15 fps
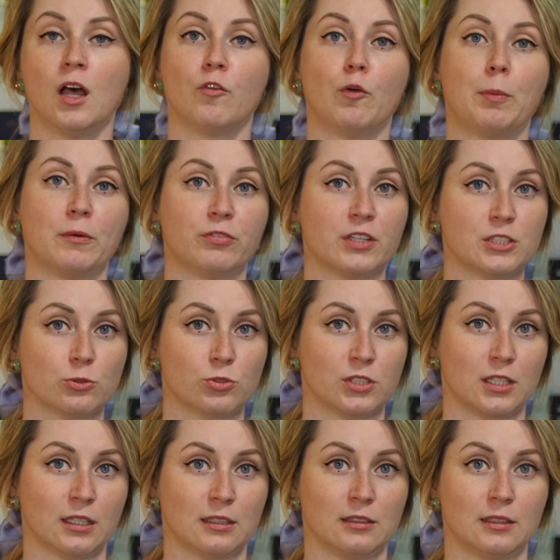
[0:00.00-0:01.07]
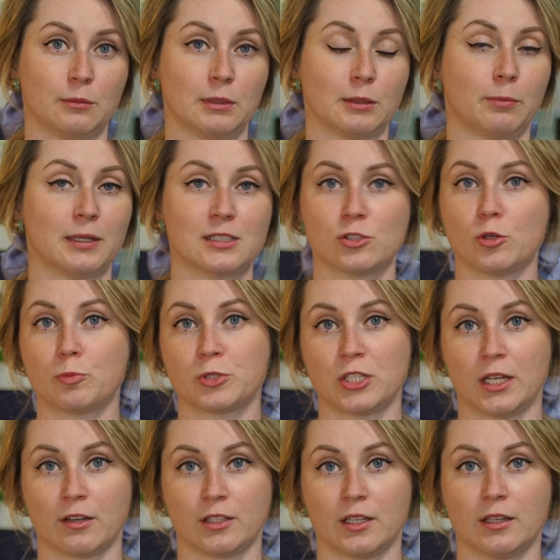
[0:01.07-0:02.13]
wypowiedział się na ten temat bardzo
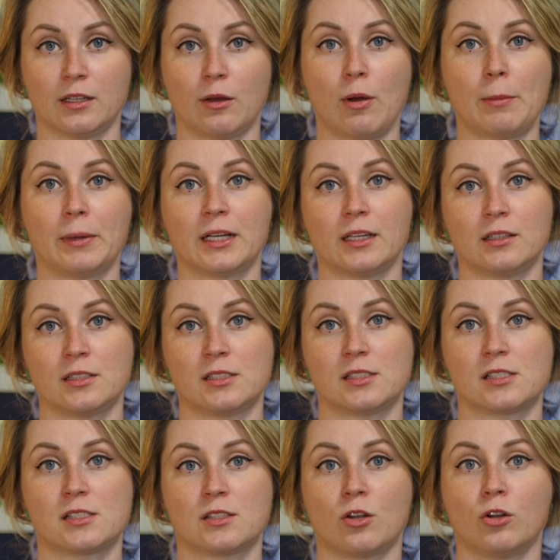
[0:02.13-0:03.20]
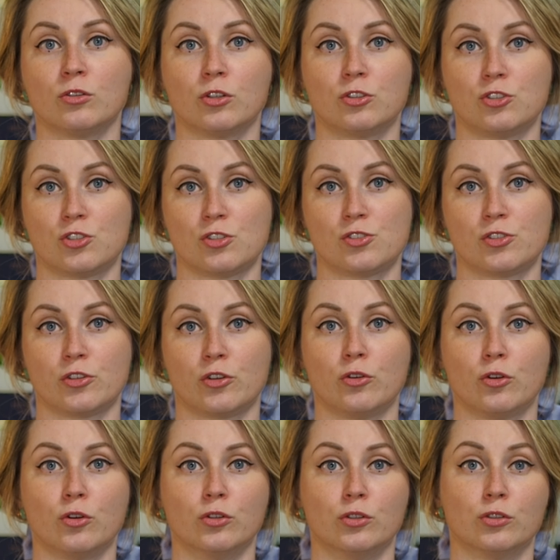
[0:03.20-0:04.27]
obszernie na łamach jednej ze stron dotyczących
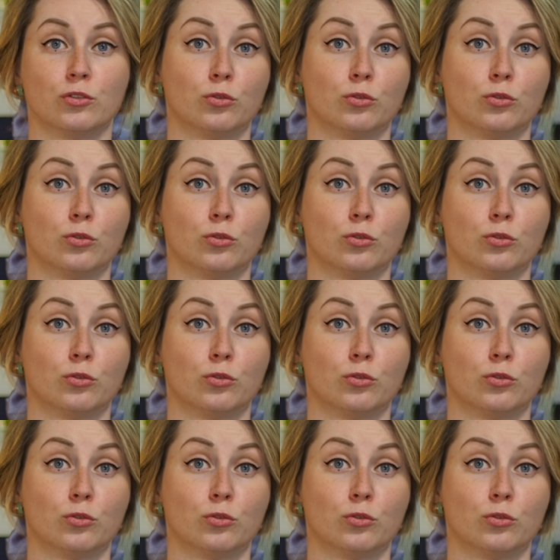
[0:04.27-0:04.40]
e,